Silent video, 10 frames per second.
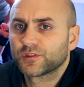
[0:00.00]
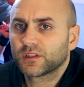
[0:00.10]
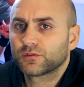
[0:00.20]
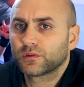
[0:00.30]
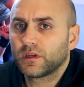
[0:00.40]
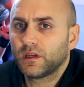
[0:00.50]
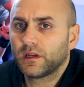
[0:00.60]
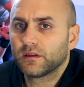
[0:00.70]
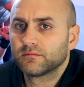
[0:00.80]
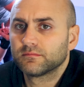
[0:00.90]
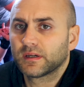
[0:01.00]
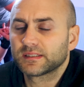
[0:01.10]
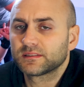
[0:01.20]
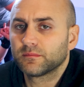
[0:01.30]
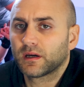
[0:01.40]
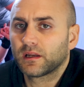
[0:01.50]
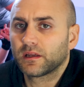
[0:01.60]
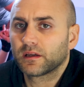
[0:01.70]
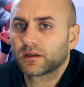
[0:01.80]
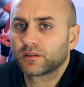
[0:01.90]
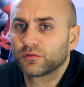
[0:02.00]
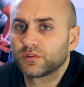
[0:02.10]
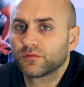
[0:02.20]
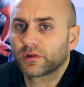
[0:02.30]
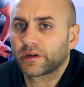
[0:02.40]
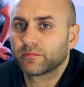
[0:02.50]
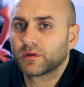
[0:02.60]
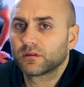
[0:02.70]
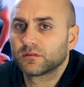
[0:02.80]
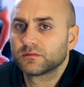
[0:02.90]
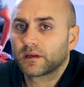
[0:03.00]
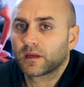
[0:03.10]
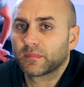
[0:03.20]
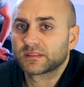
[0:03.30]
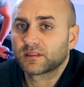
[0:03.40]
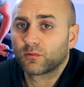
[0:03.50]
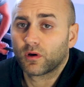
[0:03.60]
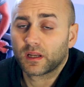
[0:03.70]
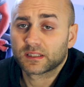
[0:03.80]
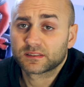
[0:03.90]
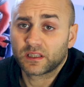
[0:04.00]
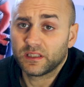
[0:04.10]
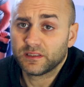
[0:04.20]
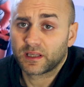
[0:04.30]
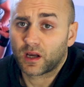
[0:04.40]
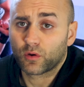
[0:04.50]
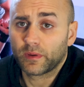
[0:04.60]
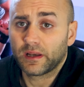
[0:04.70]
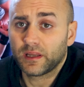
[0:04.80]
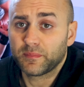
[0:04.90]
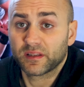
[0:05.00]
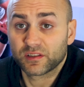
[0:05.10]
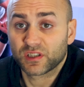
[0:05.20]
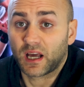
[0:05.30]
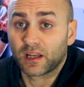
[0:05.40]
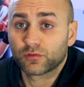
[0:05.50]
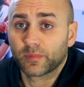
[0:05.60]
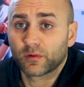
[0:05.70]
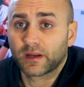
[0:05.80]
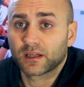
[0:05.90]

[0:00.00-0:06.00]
100 kg, massimale che tutti vorrebbero e che Master Wallace indica come limite già alto per un